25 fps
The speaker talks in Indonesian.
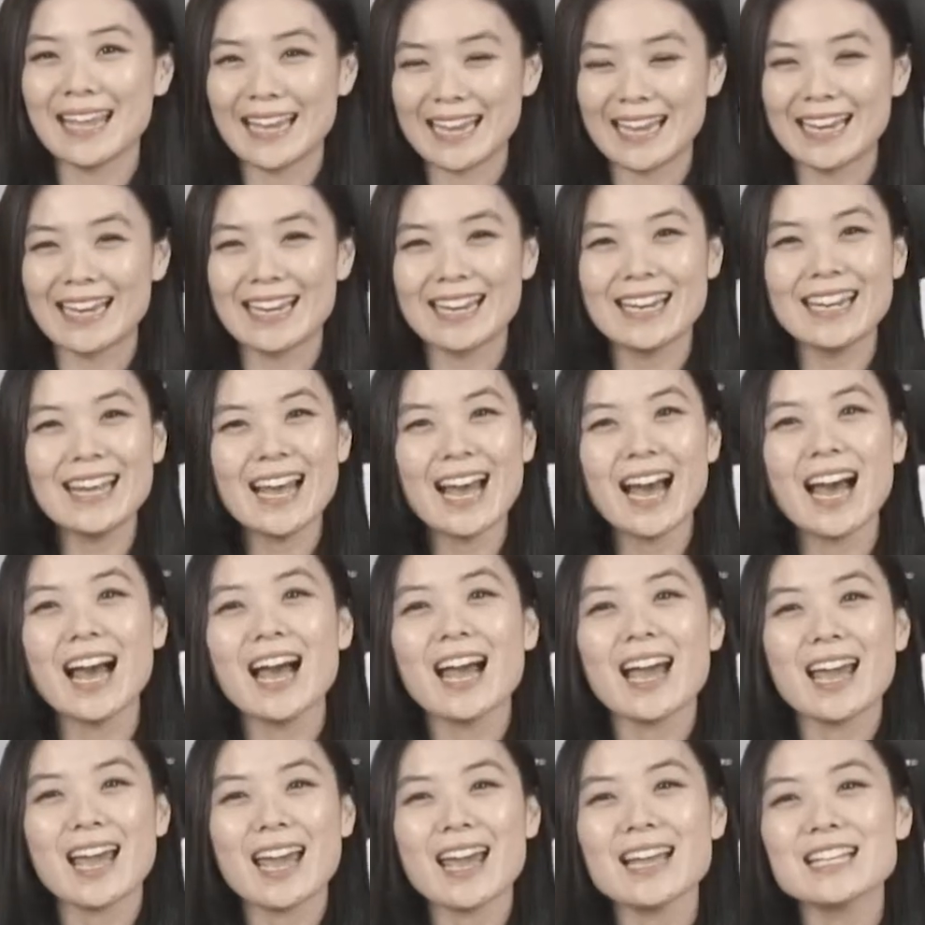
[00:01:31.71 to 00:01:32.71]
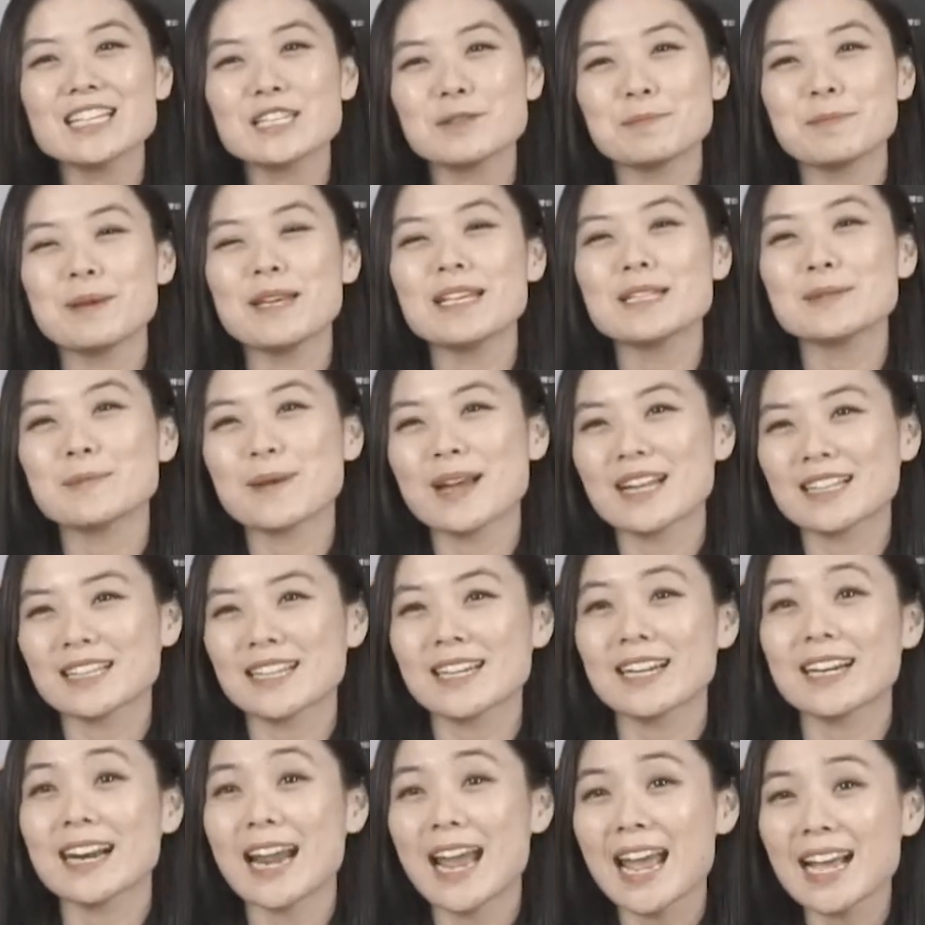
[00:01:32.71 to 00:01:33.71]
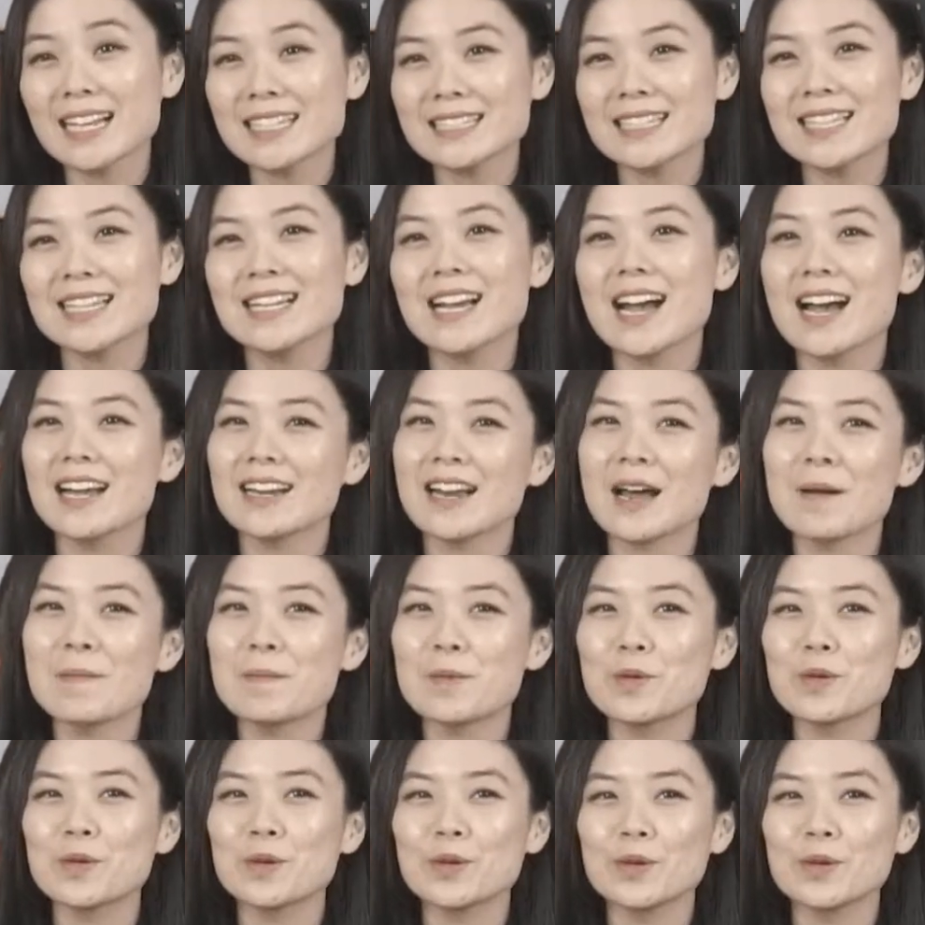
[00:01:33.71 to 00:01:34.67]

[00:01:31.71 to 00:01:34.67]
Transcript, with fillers: Ini dia HP Spectre X360